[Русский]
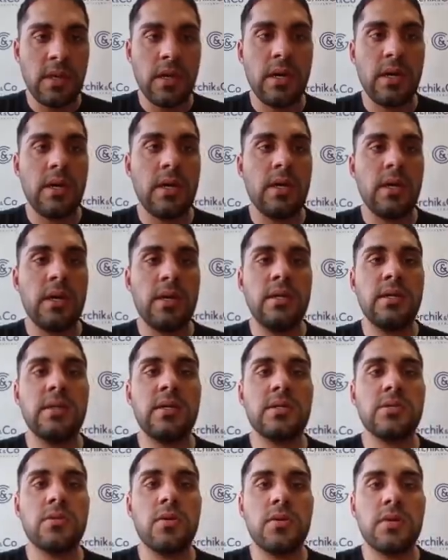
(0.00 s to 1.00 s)
Э,
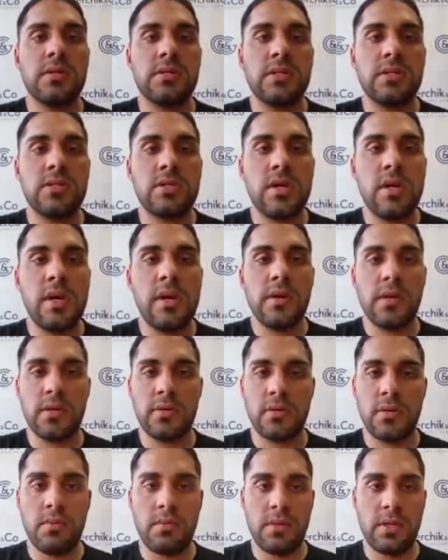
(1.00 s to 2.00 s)
индекс доллара США,
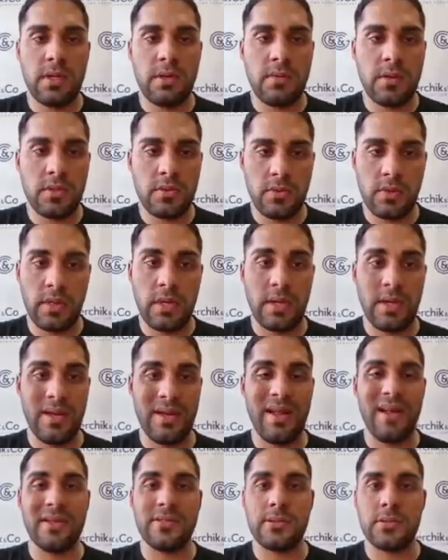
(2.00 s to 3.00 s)
который имеет обратную
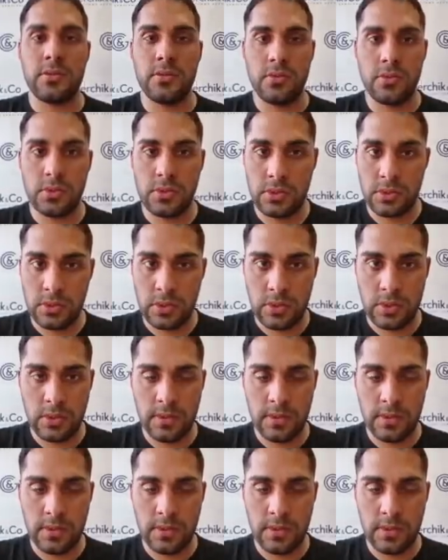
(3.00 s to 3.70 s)
корреляцию с